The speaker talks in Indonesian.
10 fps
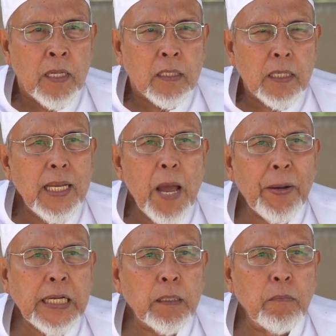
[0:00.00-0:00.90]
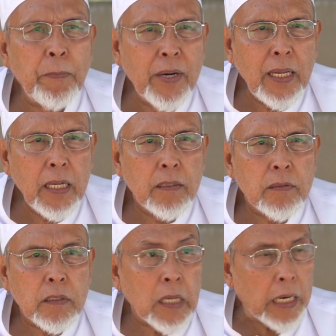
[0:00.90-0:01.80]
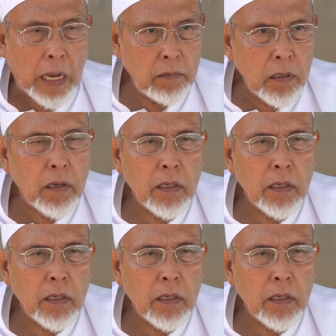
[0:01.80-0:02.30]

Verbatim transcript: Kenapa kita memberi? Karena Allah.